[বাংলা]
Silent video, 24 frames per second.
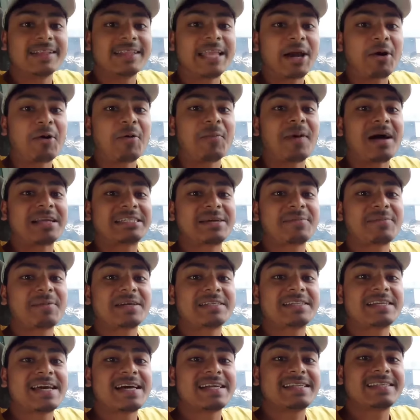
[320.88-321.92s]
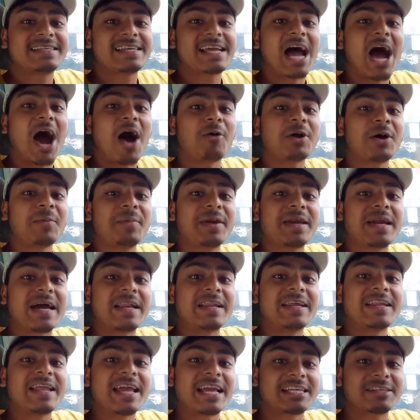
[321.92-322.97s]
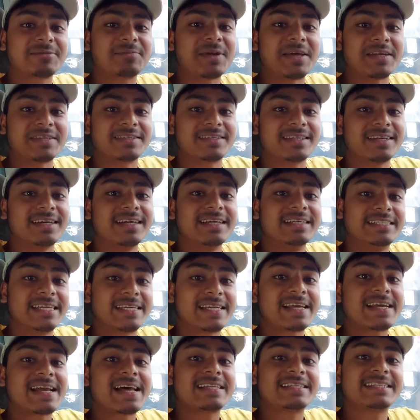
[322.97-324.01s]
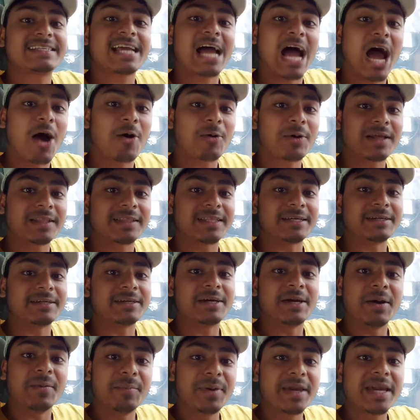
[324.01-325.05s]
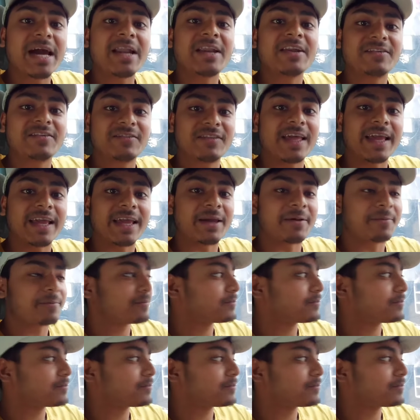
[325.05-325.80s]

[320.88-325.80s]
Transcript: দেখো পাশে পাশে যাচ্ছে হাওড়া বিকানির এক্সপ্রেস যেটা যাচ্ছে হাওড়াতে বিকানির থেকে